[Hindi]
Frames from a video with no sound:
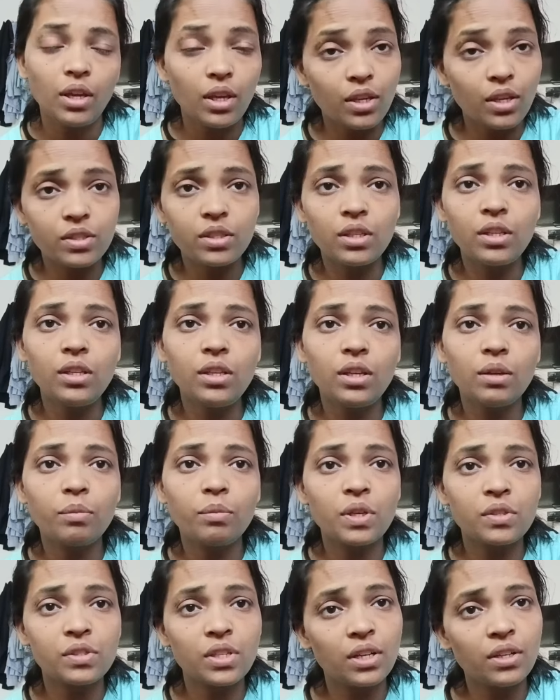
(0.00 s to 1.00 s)
इसीलिए
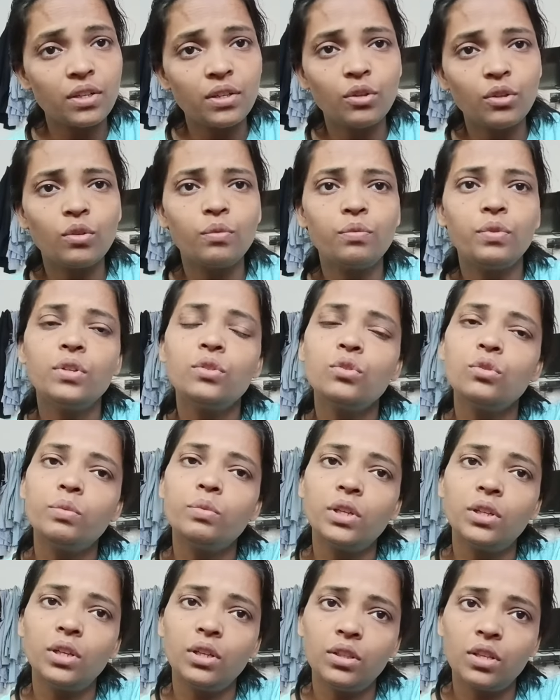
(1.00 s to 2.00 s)
मैं सैटरडे को फिर
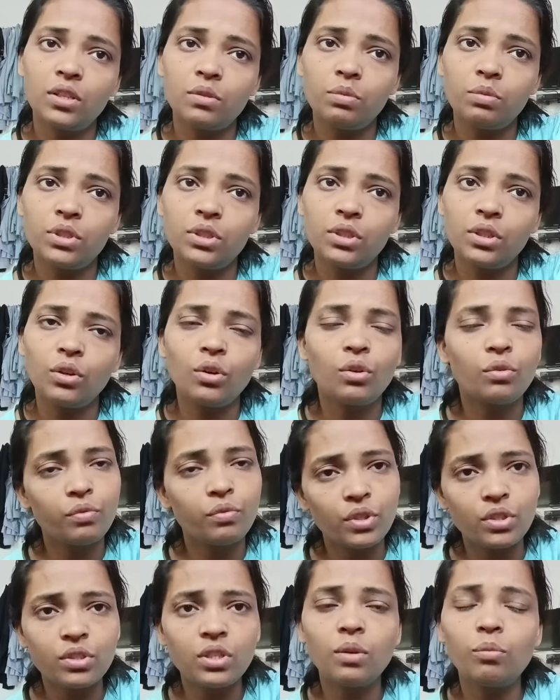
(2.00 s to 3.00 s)
सुबह गई दस बजे और
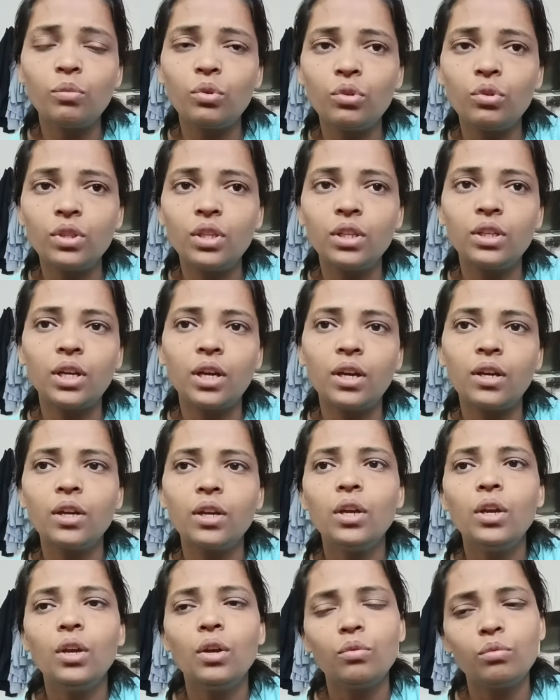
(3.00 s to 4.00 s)
फिर से हम लोगों ने है
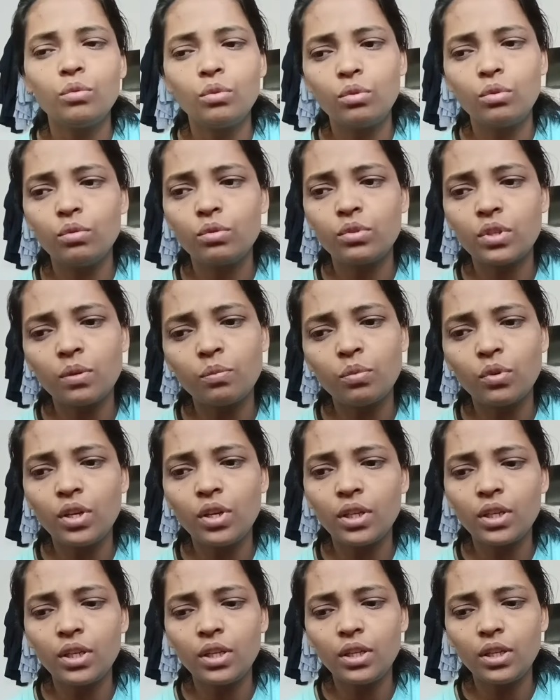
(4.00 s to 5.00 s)
वो सर
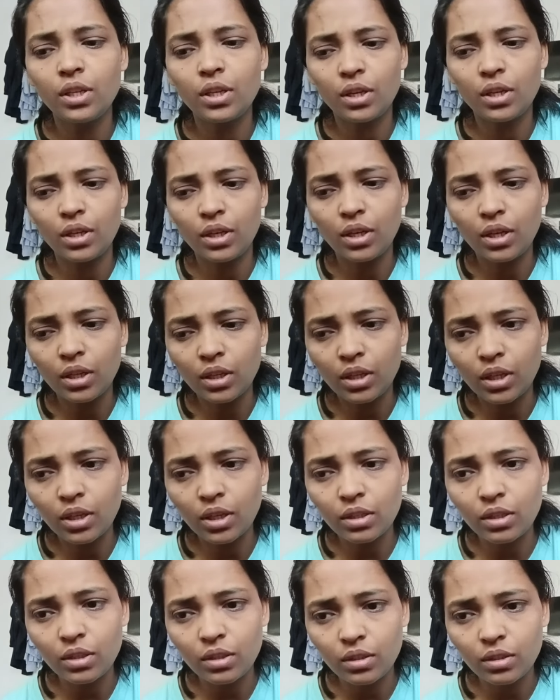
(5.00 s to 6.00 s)
बोले कि
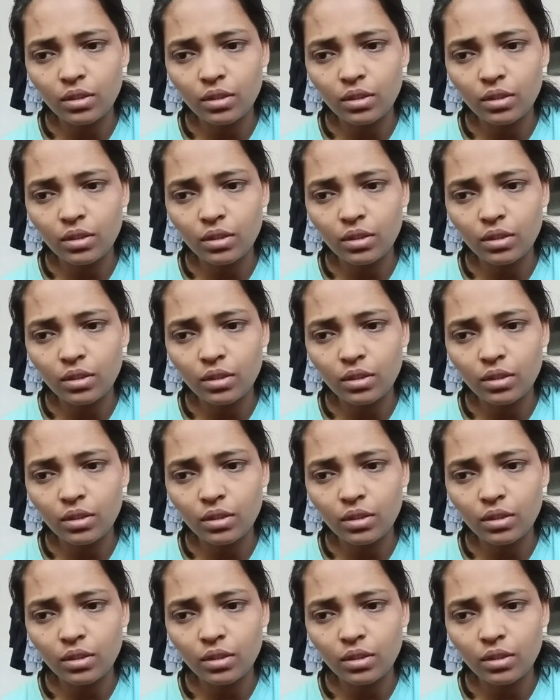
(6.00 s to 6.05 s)
अगर